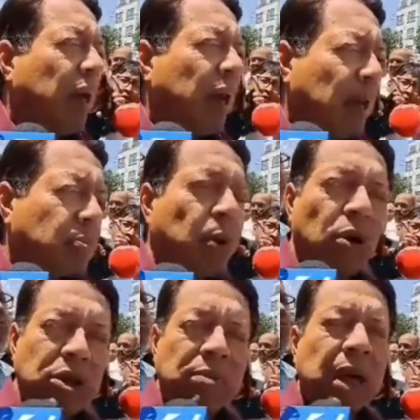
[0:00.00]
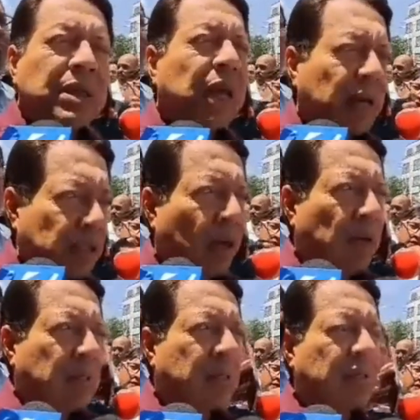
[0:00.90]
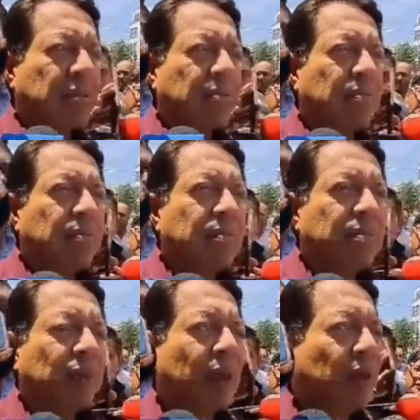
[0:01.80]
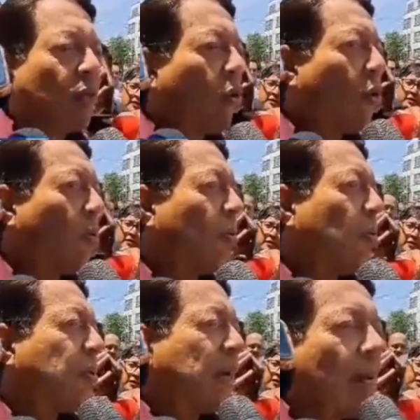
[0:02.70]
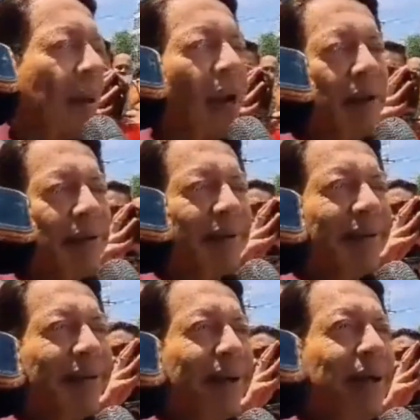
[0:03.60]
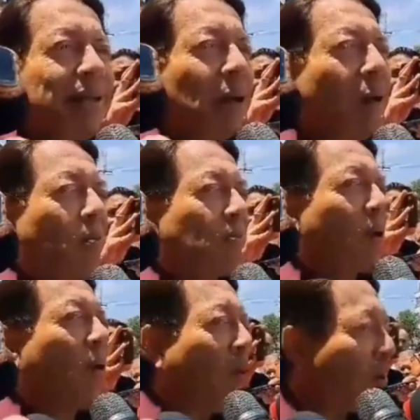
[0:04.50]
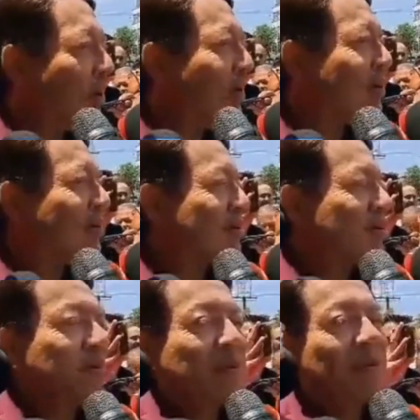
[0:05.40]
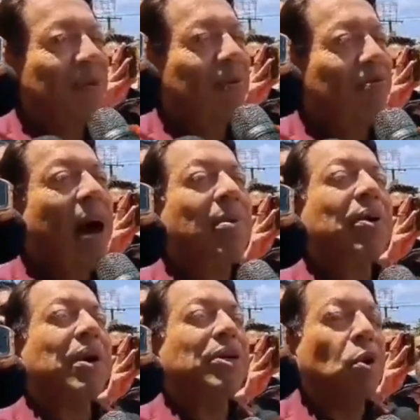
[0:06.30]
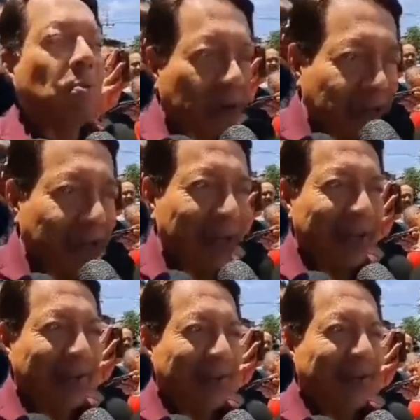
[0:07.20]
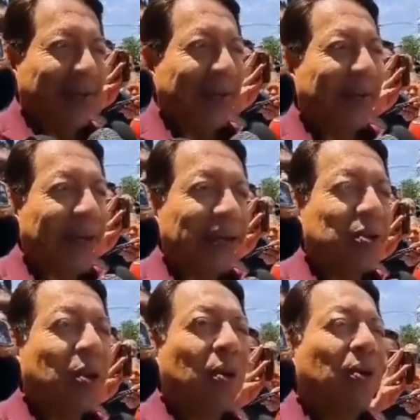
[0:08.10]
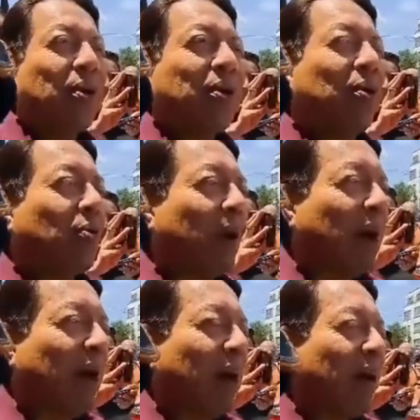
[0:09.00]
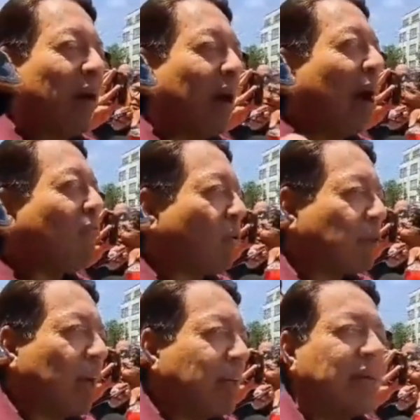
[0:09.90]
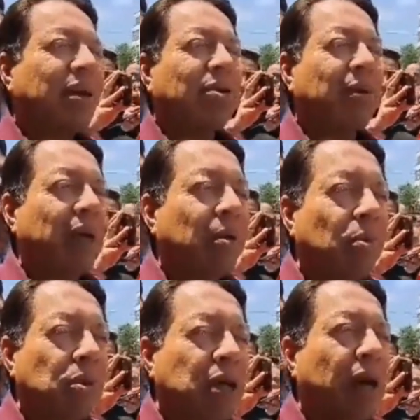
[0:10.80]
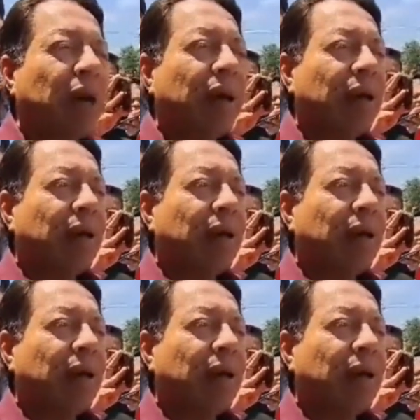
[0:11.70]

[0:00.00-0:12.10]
Seguro de que no habrá Mario? No, ya verán. Les digo, hoy va a haber una sorpresa. Y eso nos va a fortalecer, nos va a dar mucha